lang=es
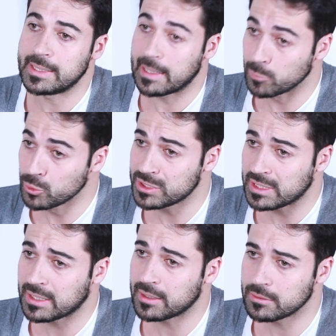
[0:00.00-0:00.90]
y la
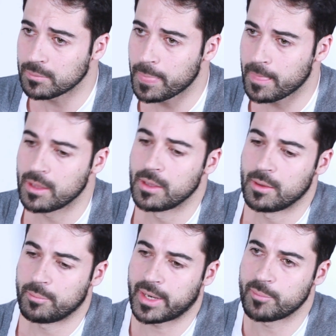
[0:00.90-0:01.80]
música
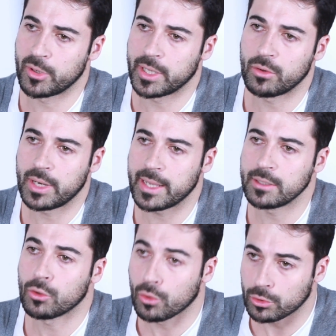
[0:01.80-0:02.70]
para poner
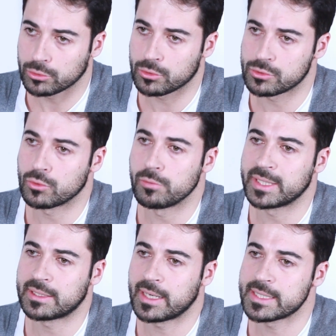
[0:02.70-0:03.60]
online cortos
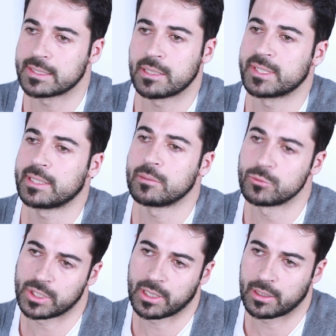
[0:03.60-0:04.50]
documentales de temática
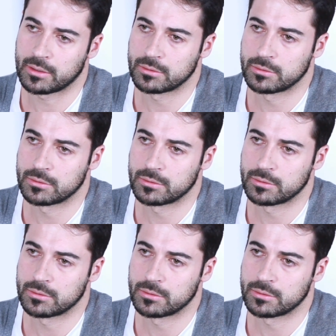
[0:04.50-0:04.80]
musical.